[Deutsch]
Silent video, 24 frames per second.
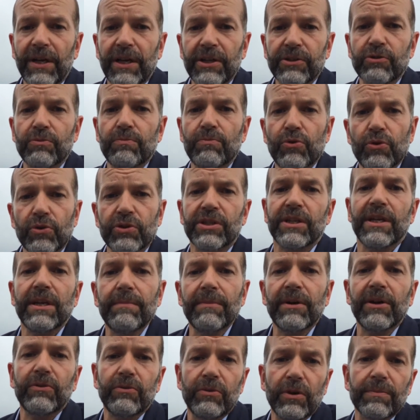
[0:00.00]
also MOOCs
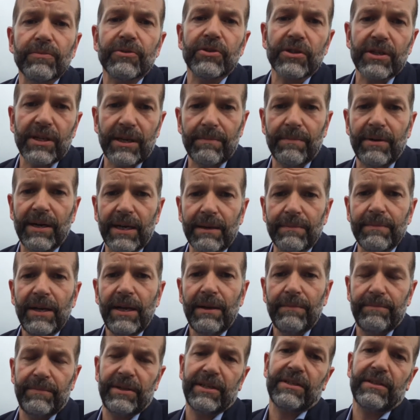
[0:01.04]
immer nur im Zusammenhang
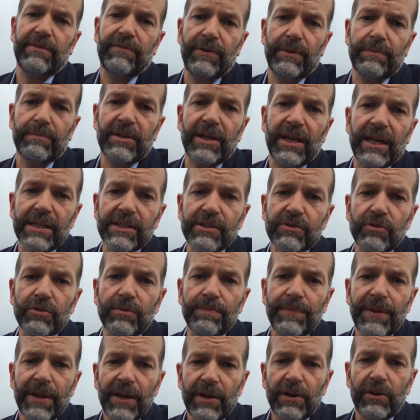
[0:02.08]
mit Flip Classroom